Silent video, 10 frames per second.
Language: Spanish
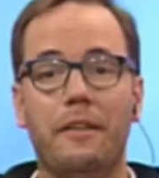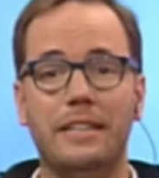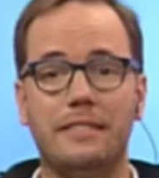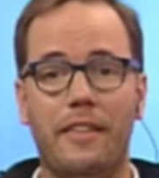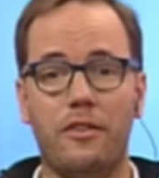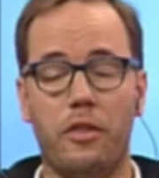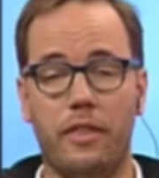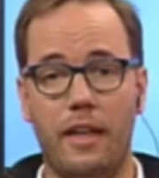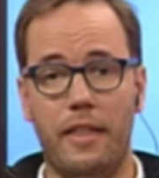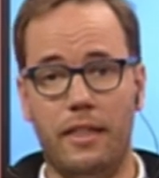Revista de
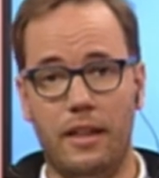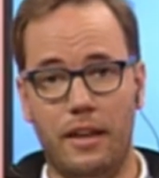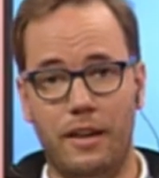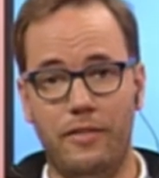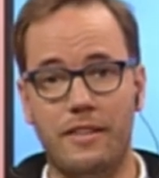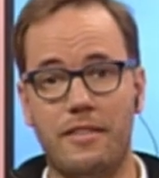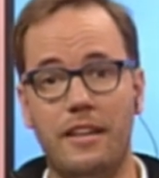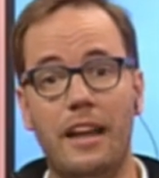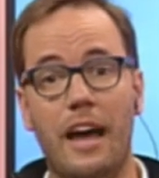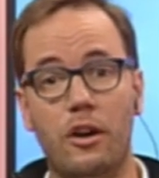Sociedad, eh,
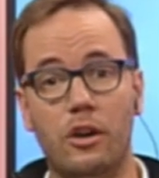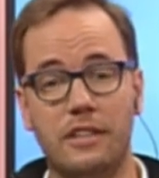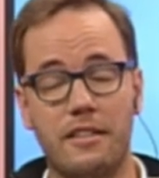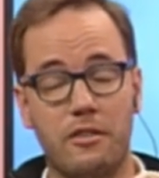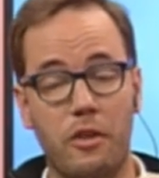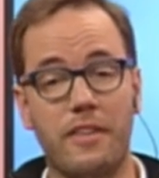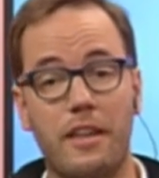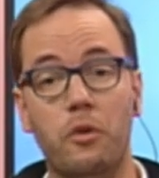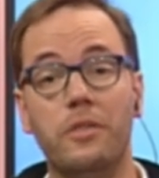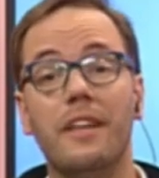la nuestra sección de
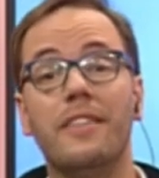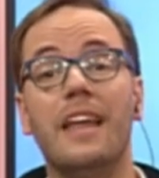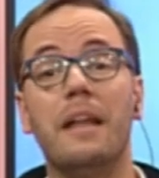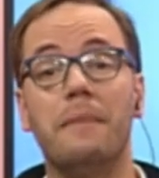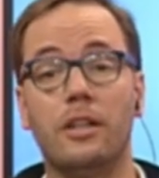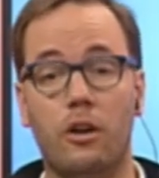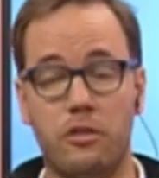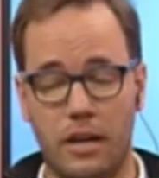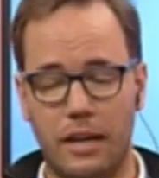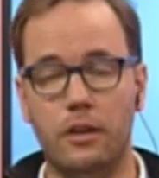salud
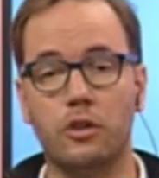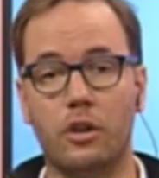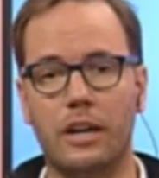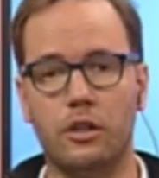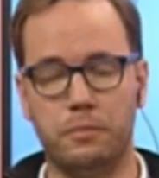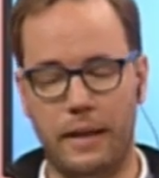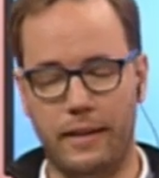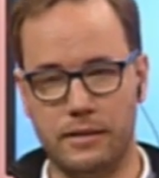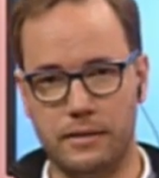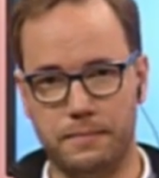dermatológica en el doctor Carlos
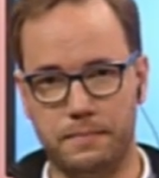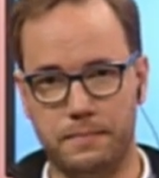Paredes.